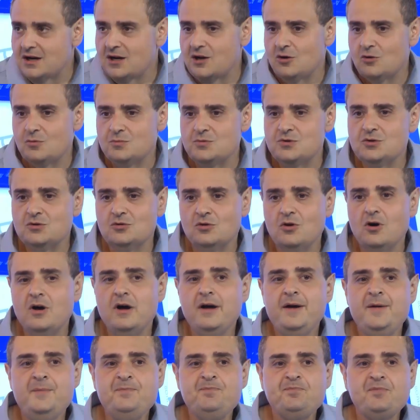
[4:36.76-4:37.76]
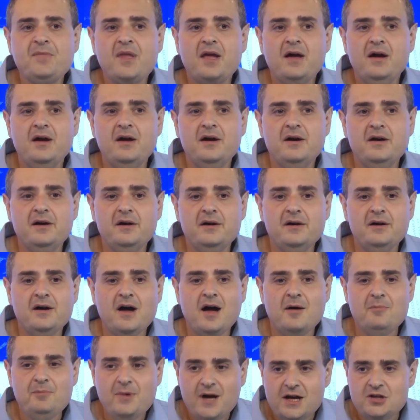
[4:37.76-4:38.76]
коррупцию, но э,
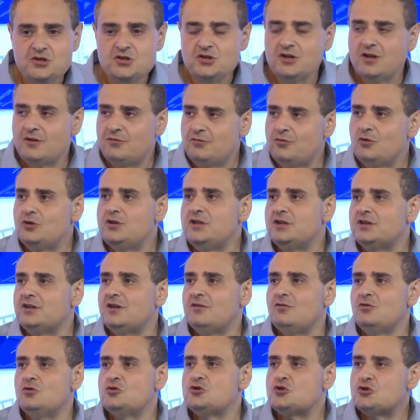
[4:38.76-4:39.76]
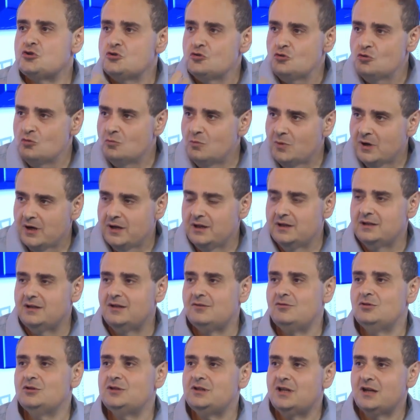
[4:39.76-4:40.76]
опять же, на фоне того шума и
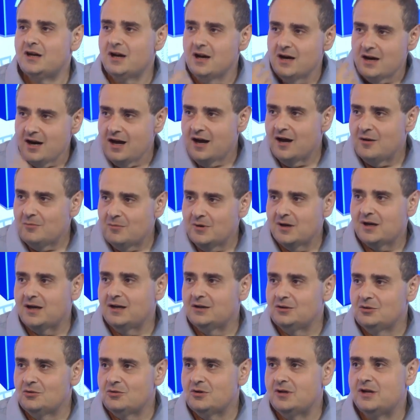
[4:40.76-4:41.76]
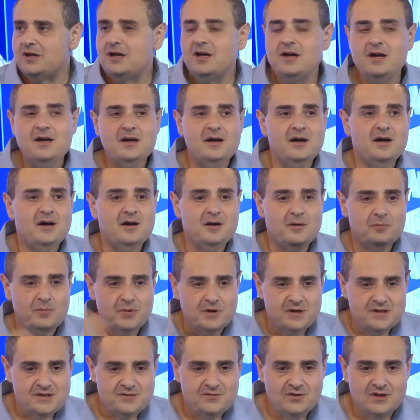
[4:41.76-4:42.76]
того тарарама, который э,
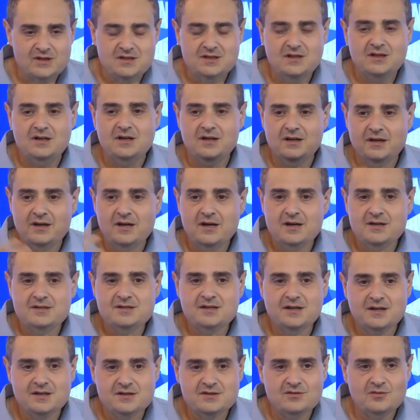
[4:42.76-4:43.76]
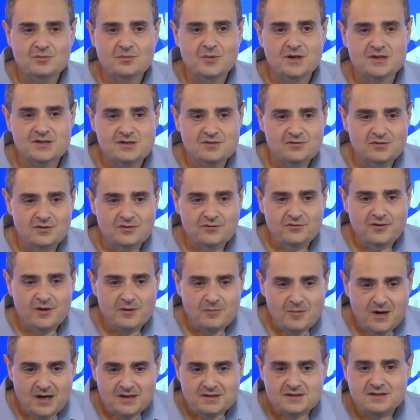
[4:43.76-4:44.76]
производили средства массовой
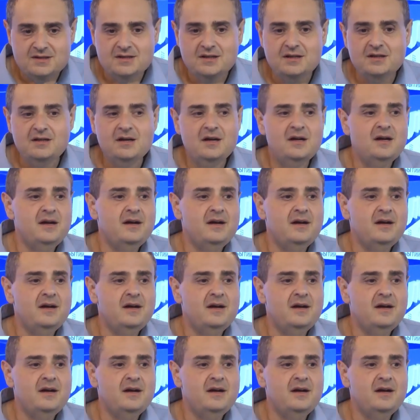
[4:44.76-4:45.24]
информации,